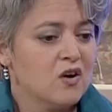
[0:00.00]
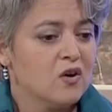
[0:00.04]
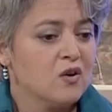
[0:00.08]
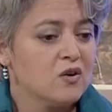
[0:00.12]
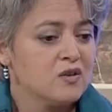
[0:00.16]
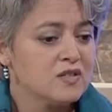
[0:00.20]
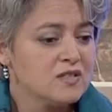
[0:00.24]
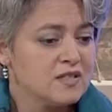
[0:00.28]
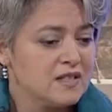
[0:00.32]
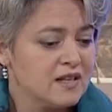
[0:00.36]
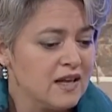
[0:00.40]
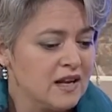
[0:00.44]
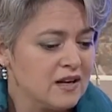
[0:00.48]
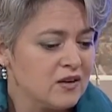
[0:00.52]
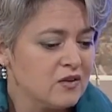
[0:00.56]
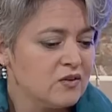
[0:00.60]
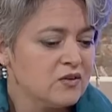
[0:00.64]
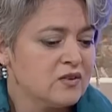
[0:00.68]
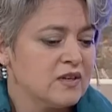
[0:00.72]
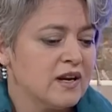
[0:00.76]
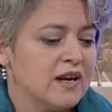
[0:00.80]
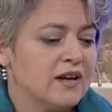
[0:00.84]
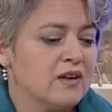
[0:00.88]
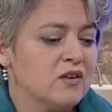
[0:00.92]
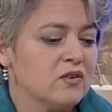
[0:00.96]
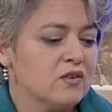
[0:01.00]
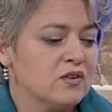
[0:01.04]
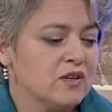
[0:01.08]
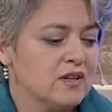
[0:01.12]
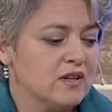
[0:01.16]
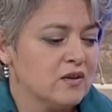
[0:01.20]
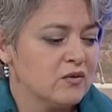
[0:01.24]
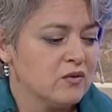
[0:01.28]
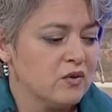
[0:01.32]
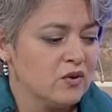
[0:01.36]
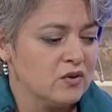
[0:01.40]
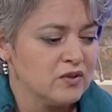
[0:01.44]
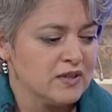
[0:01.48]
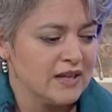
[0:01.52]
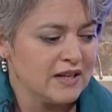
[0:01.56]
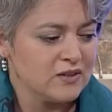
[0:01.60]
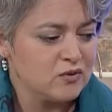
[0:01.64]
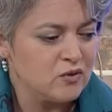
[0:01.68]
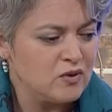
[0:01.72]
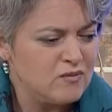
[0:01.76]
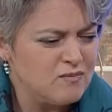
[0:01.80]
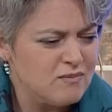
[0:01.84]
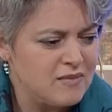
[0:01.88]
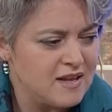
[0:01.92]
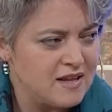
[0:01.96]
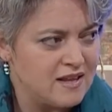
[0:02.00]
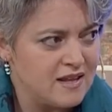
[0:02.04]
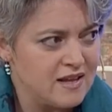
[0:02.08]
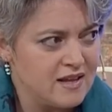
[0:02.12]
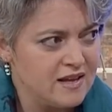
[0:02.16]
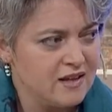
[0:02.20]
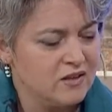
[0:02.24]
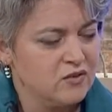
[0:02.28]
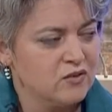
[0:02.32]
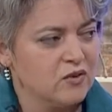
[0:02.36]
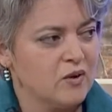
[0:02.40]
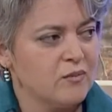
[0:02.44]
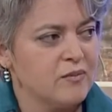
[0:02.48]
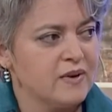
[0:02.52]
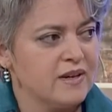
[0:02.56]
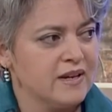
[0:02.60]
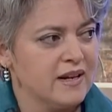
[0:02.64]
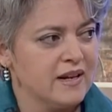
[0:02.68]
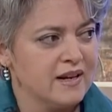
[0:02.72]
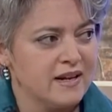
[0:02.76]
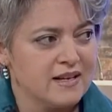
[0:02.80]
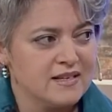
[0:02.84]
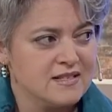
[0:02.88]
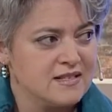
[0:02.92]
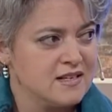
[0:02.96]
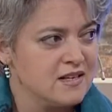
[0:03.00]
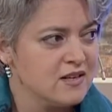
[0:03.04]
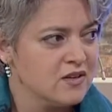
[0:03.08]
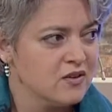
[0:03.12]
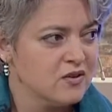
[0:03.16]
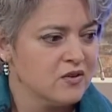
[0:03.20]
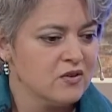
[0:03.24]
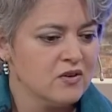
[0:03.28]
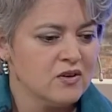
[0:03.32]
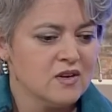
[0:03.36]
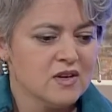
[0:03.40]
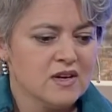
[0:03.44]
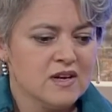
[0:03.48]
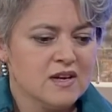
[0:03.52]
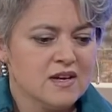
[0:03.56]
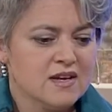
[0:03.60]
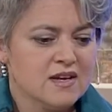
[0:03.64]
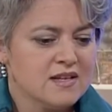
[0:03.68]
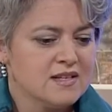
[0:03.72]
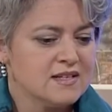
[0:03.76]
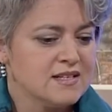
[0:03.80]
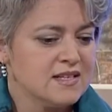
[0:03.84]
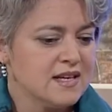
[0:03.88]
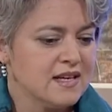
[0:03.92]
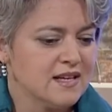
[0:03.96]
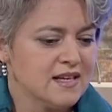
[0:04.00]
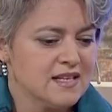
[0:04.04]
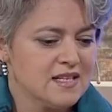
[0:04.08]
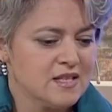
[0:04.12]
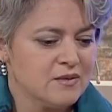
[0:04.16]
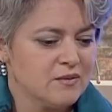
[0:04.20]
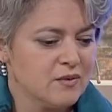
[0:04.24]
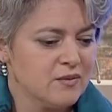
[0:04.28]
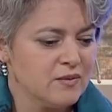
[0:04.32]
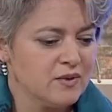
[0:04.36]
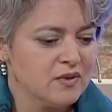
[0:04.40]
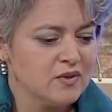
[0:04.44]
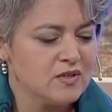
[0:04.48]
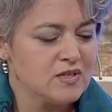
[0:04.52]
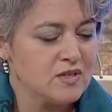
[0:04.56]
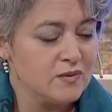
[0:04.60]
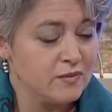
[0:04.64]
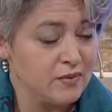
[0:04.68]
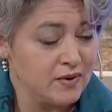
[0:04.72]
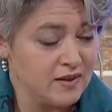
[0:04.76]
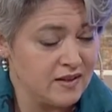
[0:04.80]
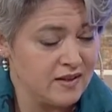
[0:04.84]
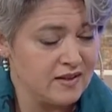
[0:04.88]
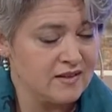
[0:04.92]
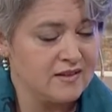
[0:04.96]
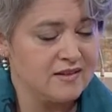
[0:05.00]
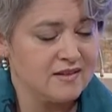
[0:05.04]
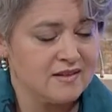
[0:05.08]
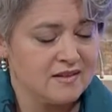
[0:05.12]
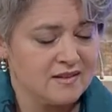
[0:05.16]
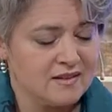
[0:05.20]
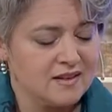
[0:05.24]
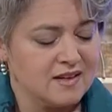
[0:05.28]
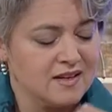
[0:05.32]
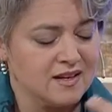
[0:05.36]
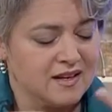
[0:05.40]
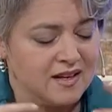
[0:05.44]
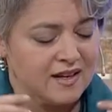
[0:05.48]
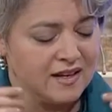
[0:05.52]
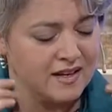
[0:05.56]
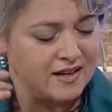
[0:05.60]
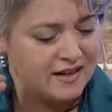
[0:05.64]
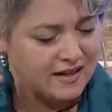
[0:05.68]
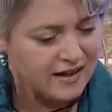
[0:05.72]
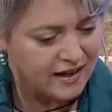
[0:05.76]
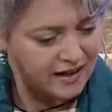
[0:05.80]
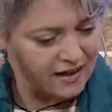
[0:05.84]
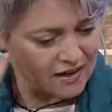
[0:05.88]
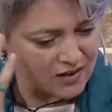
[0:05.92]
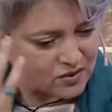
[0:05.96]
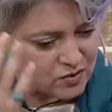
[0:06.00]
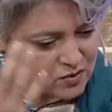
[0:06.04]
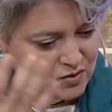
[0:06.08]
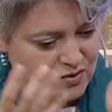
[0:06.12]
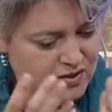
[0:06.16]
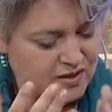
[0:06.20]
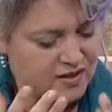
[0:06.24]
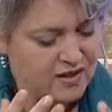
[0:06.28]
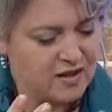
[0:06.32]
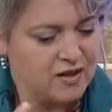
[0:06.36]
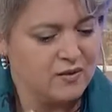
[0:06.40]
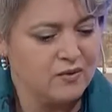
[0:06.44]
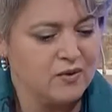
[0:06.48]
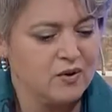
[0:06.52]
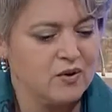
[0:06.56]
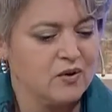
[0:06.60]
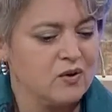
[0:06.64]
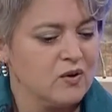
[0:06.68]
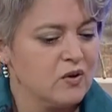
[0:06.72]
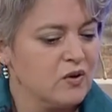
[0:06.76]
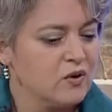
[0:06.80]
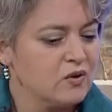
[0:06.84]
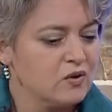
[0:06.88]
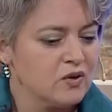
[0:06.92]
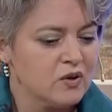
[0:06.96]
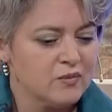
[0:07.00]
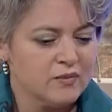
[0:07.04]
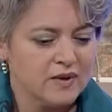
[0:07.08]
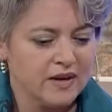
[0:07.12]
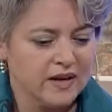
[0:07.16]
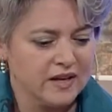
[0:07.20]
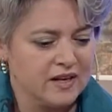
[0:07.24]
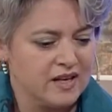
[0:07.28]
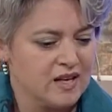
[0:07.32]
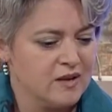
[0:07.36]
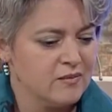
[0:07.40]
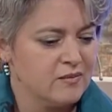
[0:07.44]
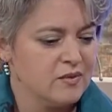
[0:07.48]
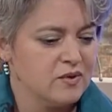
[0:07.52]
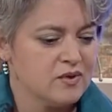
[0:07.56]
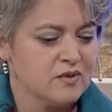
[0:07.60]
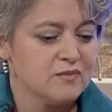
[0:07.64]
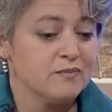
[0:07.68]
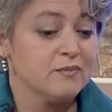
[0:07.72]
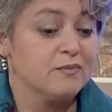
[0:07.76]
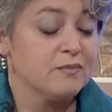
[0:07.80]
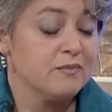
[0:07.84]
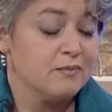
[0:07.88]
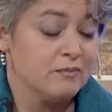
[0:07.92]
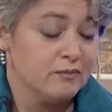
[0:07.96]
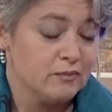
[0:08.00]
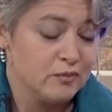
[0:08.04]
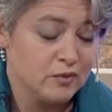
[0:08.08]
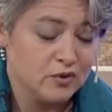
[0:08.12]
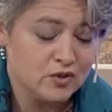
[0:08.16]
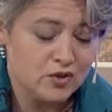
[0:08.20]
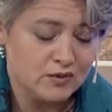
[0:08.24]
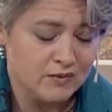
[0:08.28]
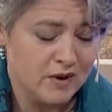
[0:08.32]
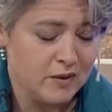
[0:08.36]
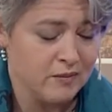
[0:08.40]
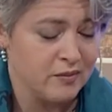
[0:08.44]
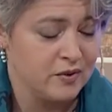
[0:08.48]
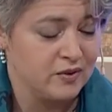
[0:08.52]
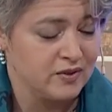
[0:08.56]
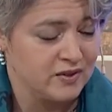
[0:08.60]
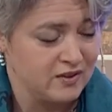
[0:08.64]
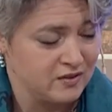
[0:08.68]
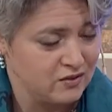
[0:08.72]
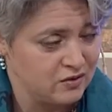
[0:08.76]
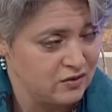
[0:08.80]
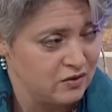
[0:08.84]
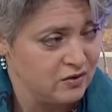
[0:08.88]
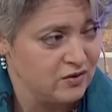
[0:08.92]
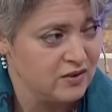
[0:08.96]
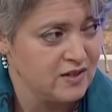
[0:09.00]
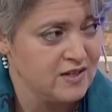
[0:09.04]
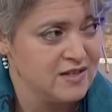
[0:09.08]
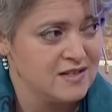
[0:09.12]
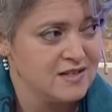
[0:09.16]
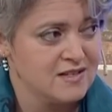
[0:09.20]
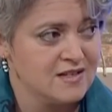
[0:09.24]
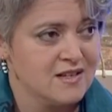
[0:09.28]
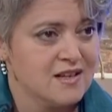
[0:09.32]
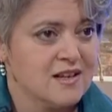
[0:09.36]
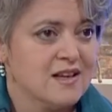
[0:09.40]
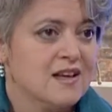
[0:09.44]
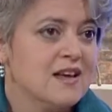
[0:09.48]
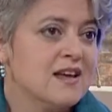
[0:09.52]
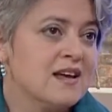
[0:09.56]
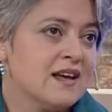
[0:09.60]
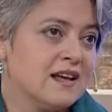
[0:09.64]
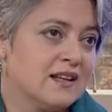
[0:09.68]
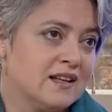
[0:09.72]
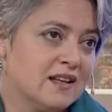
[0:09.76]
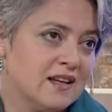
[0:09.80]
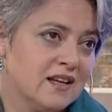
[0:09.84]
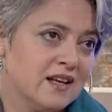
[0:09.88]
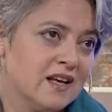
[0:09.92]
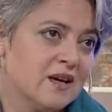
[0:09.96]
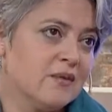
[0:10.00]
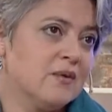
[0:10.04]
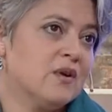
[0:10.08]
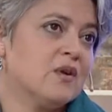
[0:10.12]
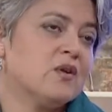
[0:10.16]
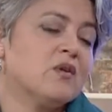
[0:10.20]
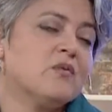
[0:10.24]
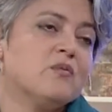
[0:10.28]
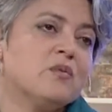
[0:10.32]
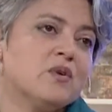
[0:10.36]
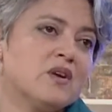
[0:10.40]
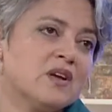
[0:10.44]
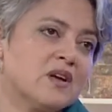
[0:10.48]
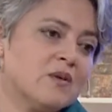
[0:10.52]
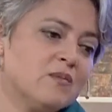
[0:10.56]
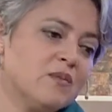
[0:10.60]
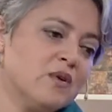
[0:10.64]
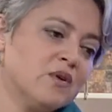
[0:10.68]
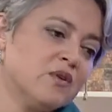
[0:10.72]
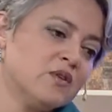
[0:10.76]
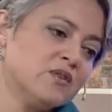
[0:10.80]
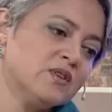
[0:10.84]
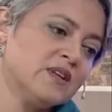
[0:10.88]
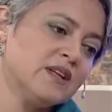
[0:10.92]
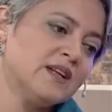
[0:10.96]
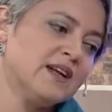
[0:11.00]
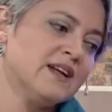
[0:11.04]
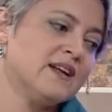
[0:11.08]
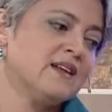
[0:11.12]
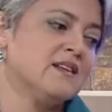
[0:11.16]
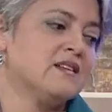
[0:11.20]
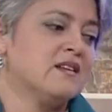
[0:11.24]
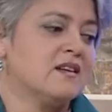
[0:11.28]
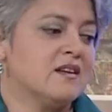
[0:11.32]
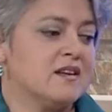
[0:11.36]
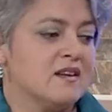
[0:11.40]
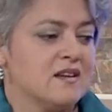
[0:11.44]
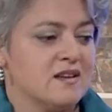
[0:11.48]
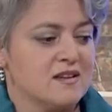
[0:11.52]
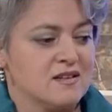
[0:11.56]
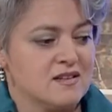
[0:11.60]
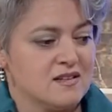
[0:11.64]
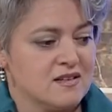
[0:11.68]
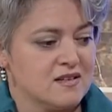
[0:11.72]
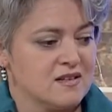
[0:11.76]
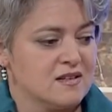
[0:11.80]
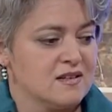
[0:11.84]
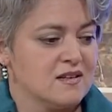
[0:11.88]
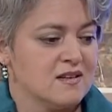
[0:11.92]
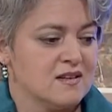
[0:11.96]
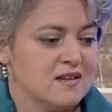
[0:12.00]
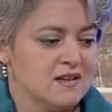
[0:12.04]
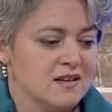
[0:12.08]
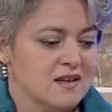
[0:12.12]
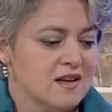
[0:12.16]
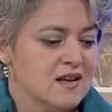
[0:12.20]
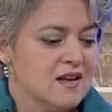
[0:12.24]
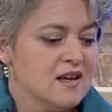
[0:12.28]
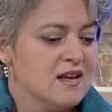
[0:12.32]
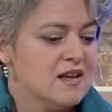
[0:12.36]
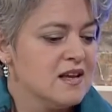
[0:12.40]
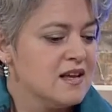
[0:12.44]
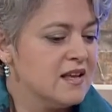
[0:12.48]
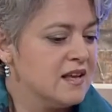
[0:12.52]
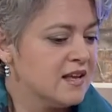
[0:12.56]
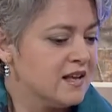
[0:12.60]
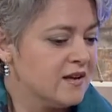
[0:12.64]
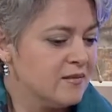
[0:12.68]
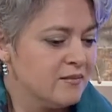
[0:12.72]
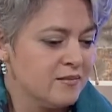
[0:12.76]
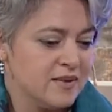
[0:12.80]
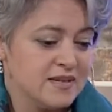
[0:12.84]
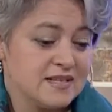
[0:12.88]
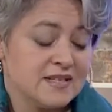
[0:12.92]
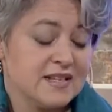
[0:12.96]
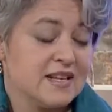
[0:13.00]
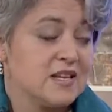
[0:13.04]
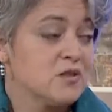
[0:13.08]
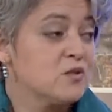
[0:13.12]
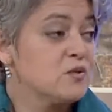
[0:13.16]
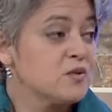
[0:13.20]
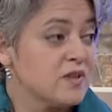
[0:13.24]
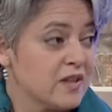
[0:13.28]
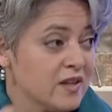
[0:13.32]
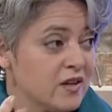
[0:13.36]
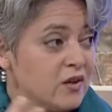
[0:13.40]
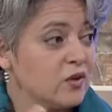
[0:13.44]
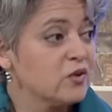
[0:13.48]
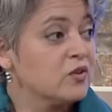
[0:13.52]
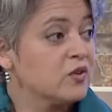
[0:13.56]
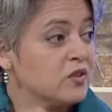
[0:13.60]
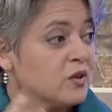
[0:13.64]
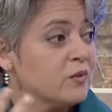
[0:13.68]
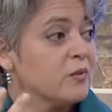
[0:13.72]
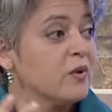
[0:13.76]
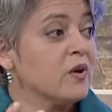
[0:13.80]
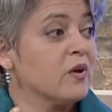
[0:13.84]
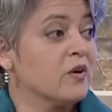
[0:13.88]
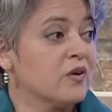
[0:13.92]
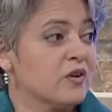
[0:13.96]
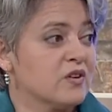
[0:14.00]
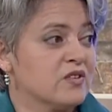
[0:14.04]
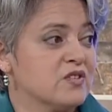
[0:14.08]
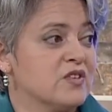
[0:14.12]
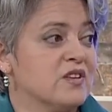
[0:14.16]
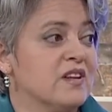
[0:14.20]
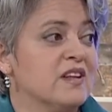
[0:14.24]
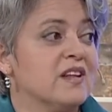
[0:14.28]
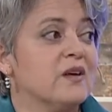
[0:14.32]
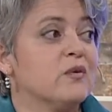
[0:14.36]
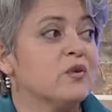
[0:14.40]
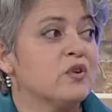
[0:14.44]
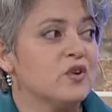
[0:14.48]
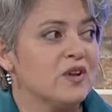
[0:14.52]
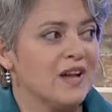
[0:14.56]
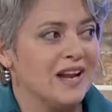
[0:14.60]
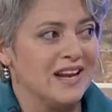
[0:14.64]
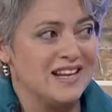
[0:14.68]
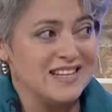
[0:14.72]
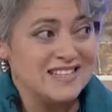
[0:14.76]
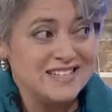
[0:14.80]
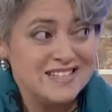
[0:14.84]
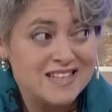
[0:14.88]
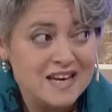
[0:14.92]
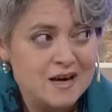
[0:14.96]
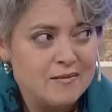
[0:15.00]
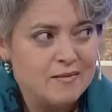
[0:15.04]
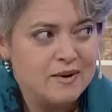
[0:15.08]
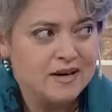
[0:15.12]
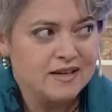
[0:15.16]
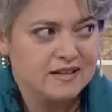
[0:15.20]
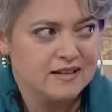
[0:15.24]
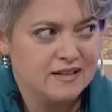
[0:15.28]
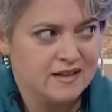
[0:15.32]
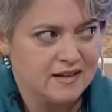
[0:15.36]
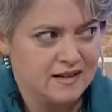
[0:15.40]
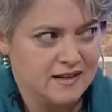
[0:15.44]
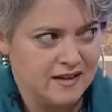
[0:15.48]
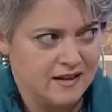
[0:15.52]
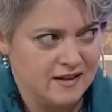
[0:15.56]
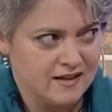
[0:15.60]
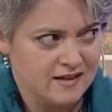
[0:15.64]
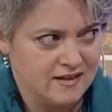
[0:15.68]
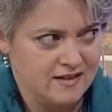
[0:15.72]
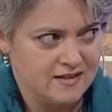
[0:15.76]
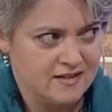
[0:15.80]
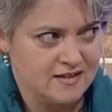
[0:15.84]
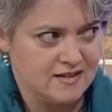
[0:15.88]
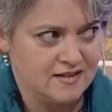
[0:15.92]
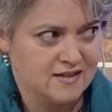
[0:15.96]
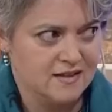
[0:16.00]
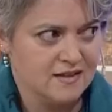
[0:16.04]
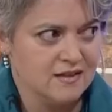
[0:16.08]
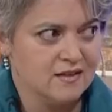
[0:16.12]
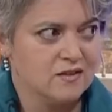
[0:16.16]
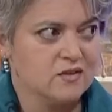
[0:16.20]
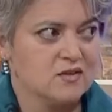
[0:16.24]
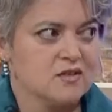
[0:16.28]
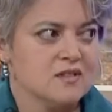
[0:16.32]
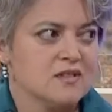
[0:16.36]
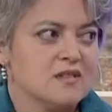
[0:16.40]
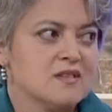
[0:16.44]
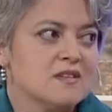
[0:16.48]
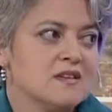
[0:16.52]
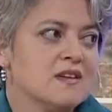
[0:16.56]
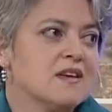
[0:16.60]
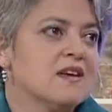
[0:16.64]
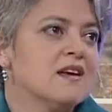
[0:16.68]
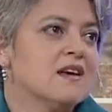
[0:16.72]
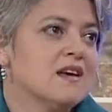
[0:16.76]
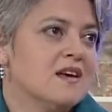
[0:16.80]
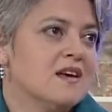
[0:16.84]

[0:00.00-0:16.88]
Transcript: o si al contrario tiene un contacto inmediato apenas nacido, ya en ese momento se pueden eh, generar en su cerebro otros mecanismos mucho más protectores que tienen que ver con, por ejemplo, no tener estrés y, y que empiecen a suceder otro tipo de conexiones neuronales, ya a partir de ahí, ¿sí? Entonces,